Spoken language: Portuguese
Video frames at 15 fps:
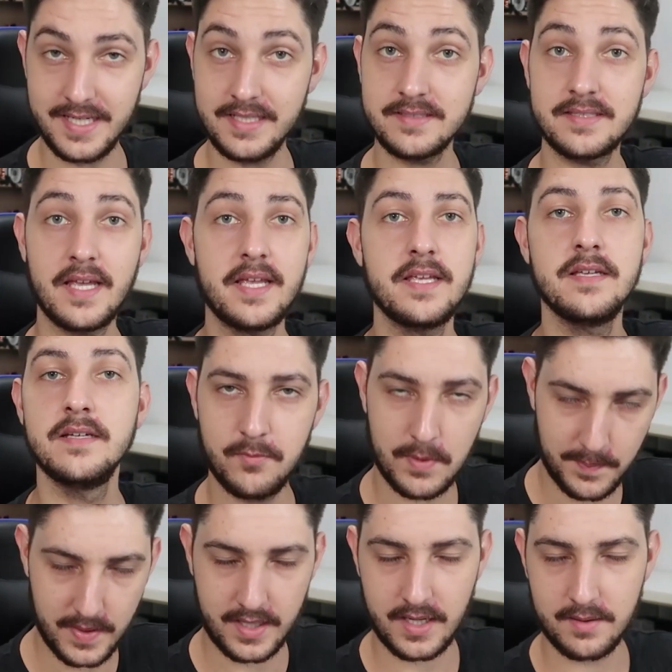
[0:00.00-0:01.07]
e ele tem uma
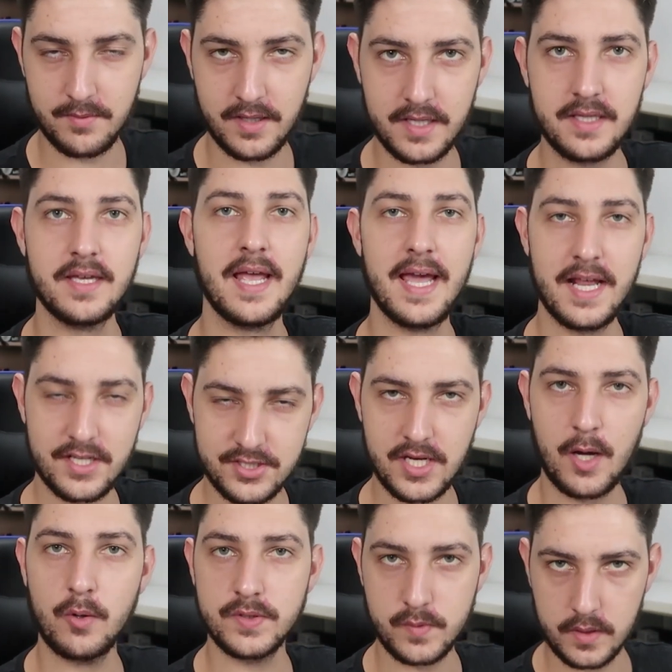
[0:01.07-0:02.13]
placa-mãe
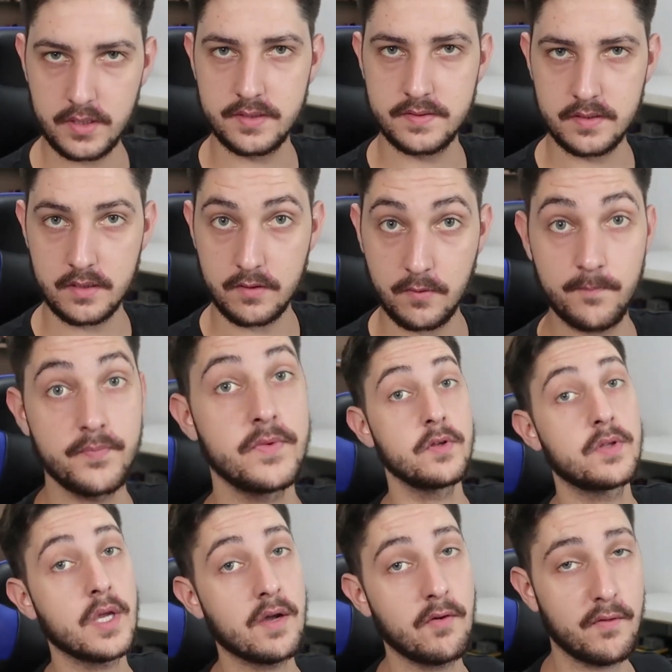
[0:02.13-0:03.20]
LGA 155 e
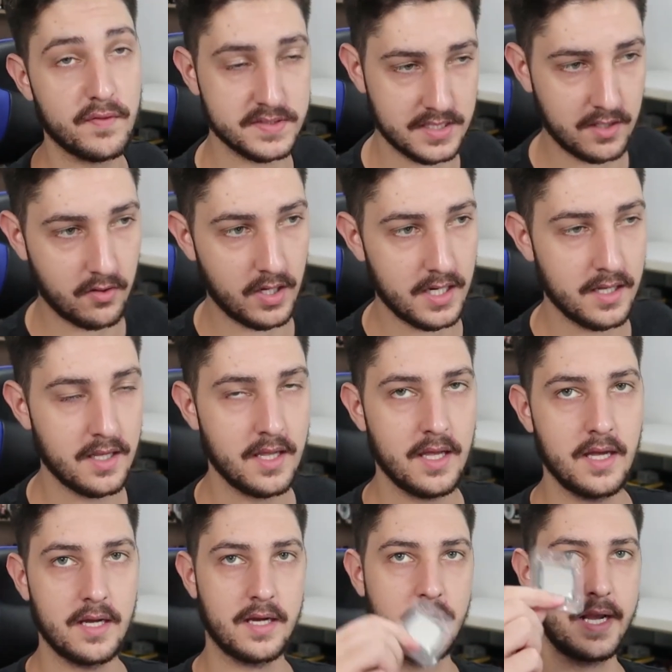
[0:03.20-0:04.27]
o que, que eu vou fazer agora?
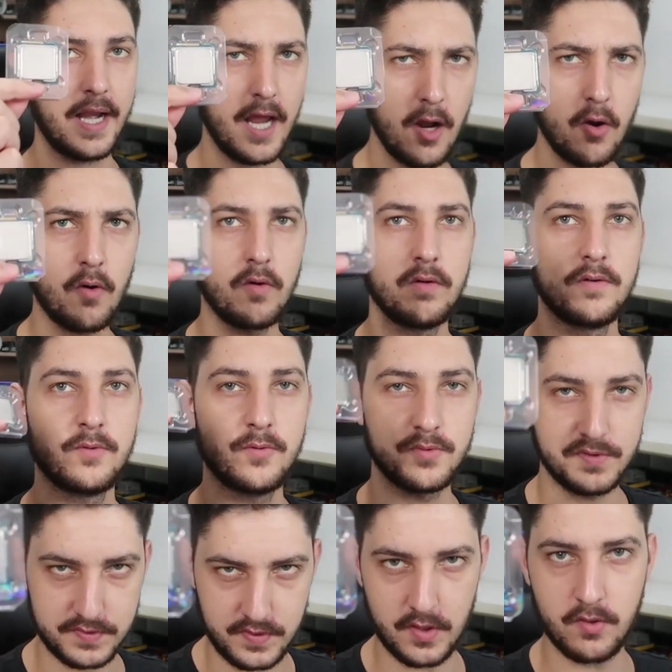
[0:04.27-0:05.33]
Creu,
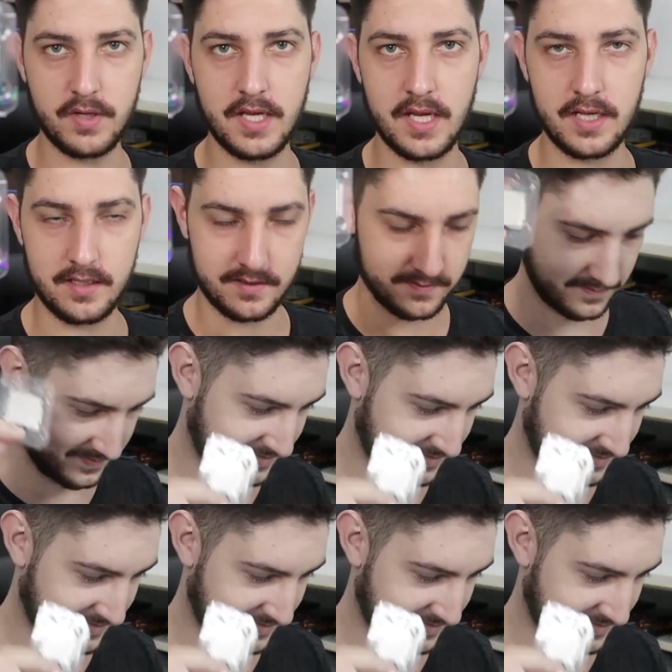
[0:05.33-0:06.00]
Zinho nele.